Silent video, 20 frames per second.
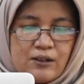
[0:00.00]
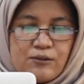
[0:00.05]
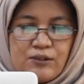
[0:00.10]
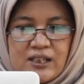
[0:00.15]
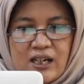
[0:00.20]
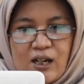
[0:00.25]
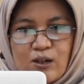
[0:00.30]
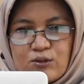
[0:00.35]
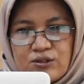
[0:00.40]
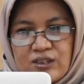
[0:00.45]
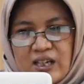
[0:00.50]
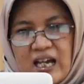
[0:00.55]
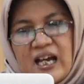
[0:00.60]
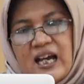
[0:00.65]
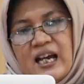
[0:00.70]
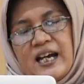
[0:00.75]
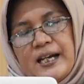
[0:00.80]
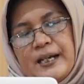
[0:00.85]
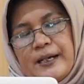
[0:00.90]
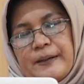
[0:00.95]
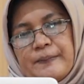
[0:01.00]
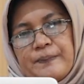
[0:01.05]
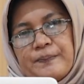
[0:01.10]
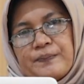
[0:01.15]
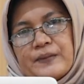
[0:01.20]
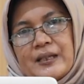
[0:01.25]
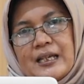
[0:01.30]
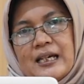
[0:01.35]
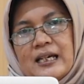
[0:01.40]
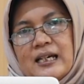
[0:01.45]
kewirausahaan.
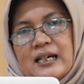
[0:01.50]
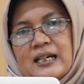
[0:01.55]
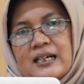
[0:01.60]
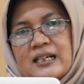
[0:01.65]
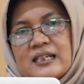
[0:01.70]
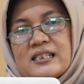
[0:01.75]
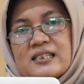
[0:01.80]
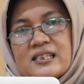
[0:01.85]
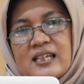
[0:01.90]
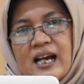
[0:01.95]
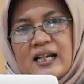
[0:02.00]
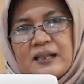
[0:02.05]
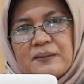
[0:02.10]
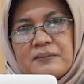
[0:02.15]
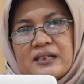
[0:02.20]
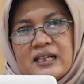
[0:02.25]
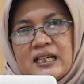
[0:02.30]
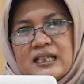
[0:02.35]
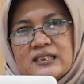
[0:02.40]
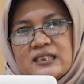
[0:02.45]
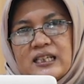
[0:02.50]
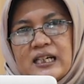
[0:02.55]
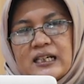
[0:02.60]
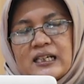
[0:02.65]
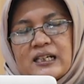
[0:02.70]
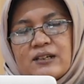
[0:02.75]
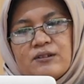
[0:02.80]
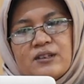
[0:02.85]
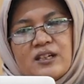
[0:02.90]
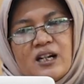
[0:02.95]
Di saat mengajar
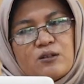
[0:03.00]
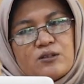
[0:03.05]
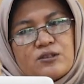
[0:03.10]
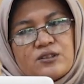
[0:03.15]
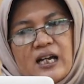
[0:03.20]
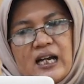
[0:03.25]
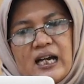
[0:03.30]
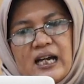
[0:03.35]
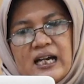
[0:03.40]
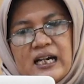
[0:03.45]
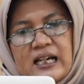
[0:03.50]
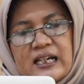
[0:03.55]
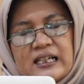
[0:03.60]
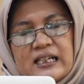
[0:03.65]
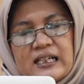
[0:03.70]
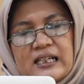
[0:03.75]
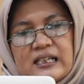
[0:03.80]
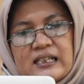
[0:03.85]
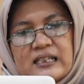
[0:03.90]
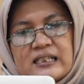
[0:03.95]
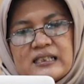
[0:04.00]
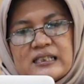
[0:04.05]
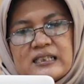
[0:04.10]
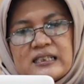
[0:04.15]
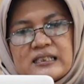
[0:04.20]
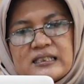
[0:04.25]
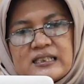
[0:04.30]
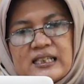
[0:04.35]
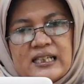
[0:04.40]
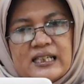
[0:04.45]
kewirausahaan,
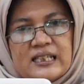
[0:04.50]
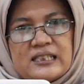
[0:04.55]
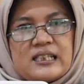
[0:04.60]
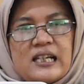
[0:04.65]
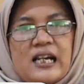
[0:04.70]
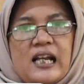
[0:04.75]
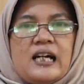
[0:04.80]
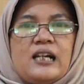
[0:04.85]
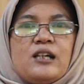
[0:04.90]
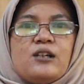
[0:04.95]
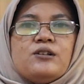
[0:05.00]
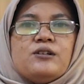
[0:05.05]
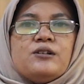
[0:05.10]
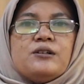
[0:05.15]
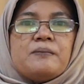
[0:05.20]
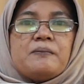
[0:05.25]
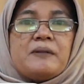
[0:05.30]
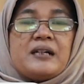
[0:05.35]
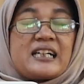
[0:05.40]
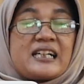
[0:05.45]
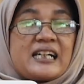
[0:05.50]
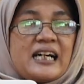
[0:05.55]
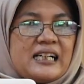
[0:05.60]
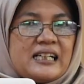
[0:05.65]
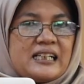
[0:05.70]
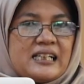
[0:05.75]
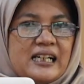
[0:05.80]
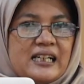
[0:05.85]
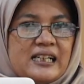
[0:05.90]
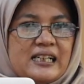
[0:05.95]
saya selalu
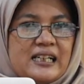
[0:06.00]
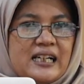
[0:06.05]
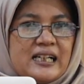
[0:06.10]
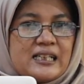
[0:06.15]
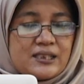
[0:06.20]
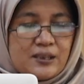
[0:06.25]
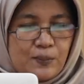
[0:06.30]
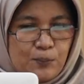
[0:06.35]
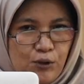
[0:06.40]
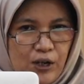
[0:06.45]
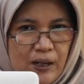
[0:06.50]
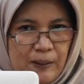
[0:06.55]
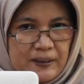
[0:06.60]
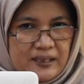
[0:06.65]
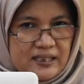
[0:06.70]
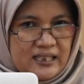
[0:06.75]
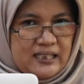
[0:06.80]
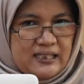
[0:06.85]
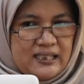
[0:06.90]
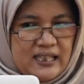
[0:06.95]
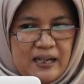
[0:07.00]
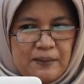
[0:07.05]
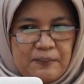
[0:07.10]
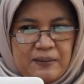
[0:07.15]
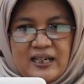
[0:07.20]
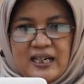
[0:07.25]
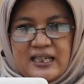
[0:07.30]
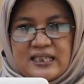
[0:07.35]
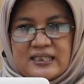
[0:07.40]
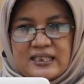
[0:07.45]
menekankan dengan sebuah pertanyaan
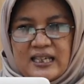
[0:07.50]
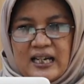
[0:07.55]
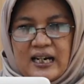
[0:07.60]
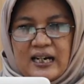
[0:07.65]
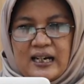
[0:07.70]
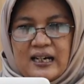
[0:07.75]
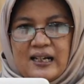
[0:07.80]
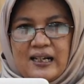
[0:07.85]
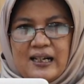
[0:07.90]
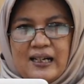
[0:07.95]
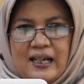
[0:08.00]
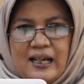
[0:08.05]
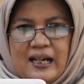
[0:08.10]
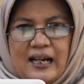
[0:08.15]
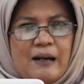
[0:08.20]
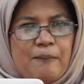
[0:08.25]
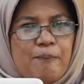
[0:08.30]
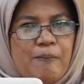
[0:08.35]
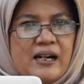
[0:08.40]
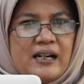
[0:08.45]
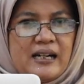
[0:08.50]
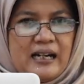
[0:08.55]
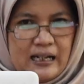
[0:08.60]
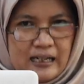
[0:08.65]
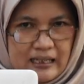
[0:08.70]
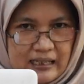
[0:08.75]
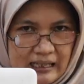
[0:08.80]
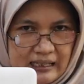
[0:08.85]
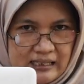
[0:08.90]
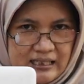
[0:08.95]
mendasar.
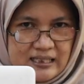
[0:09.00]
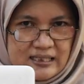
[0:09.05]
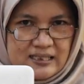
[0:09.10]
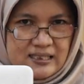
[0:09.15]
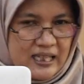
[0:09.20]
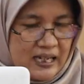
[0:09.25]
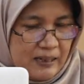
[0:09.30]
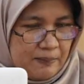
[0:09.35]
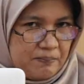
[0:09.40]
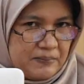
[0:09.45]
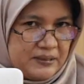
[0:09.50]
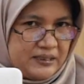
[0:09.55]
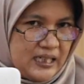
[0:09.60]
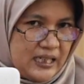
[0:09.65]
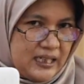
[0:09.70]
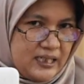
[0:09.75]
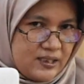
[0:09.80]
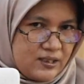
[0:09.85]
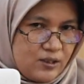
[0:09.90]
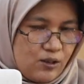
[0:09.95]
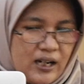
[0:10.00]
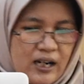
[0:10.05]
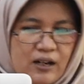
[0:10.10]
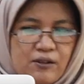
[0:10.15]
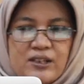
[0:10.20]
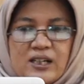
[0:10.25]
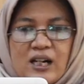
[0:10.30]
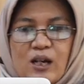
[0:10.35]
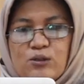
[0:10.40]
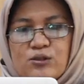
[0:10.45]
Apakah kalian siap menjadi
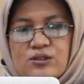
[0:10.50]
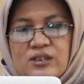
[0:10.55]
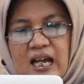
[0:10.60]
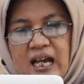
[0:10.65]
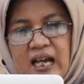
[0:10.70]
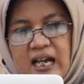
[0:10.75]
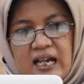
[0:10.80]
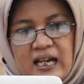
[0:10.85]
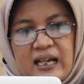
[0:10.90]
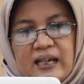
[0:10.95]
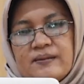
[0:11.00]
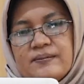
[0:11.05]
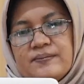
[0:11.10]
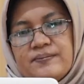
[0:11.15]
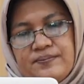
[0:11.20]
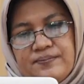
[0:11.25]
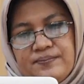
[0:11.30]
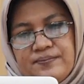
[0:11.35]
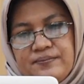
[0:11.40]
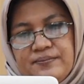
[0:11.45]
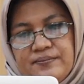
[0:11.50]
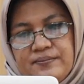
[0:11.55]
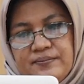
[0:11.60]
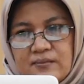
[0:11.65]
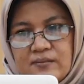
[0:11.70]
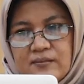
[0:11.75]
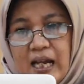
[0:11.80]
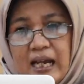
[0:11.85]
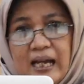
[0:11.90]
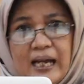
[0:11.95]
seorang wirausaha?
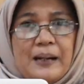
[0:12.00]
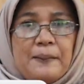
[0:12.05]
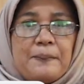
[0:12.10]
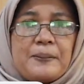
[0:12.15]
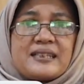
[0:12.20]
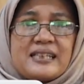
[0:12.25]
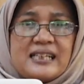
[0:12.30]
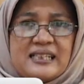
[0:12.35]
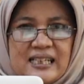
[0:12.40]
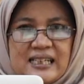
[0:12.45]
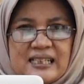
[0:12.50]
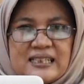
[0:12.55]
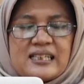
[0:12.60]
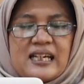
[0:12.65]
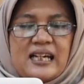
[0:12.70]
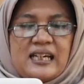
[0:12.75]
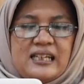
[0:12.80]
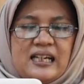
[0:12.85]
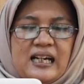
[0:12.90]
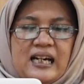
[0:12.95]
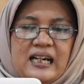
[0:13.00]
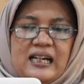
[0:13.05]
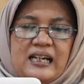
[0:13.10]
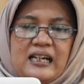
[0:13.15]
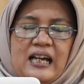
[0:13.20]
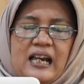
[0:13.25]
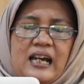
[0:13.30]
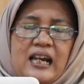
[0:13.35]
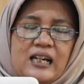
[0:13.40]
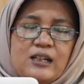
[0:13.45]
Pertanyaan saya
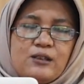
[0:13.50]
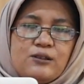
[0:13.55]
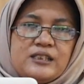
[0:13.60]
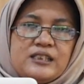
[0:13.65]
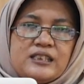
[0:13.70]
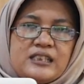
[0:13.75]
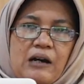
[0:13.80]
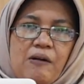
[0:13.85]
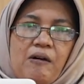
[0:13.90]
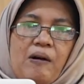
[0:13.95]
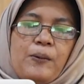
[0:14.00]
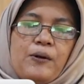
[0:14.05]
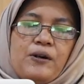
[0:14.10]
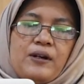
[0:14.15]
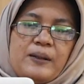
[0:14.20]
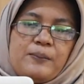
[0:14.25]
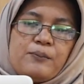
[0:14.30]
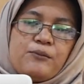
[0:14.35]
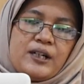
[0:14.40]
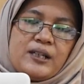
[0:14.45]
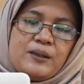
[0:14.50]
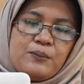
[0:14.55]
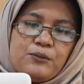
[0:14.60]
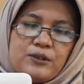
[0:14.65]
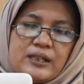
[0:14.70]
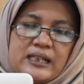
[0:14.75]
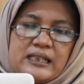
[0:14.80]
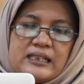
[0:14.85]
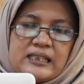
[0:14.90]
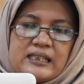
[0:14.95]
lalu dijawab oleh
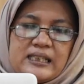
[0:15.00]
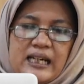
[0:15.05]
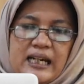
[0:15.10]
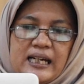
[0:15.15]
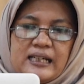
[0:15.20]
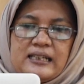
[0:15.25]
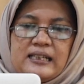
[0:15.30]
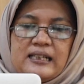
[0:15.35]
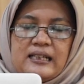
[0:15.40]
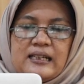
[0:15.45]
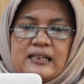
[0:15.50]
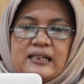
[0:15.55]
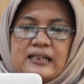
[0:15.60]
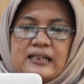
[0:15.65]
murid-murid dengan